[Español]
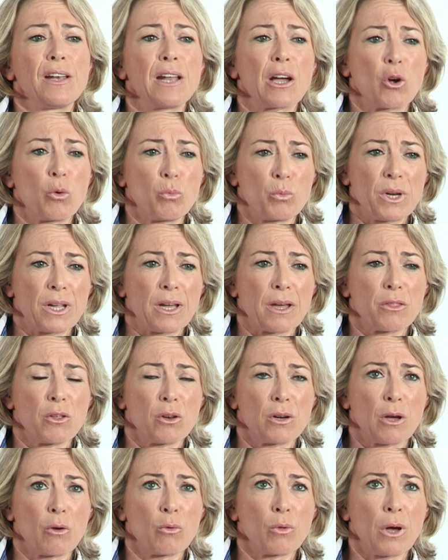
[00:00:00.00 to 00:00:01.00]
la
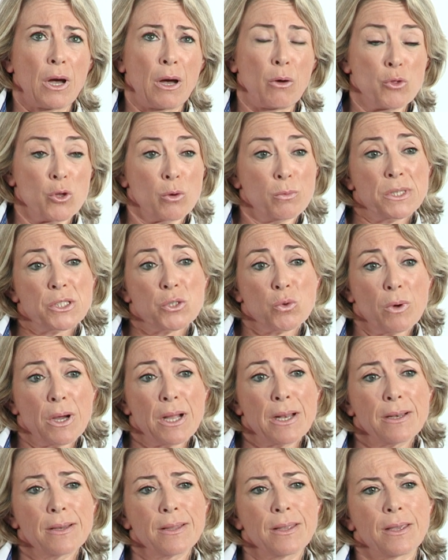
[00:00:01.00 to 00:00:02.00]
comunicación
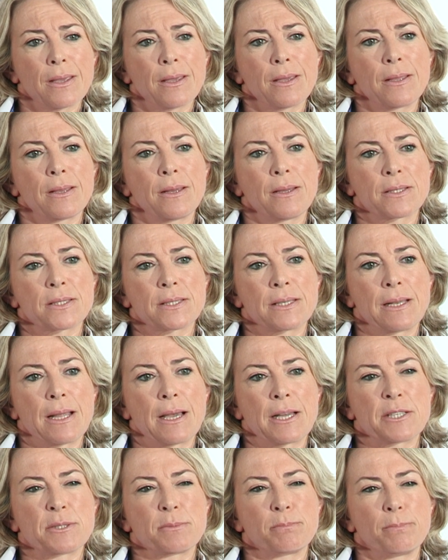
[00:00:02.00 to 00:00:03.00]
audiovisual, que es
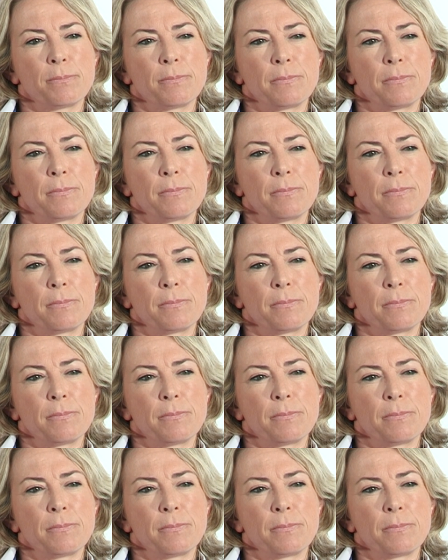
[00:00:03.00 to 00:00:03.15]
la, es,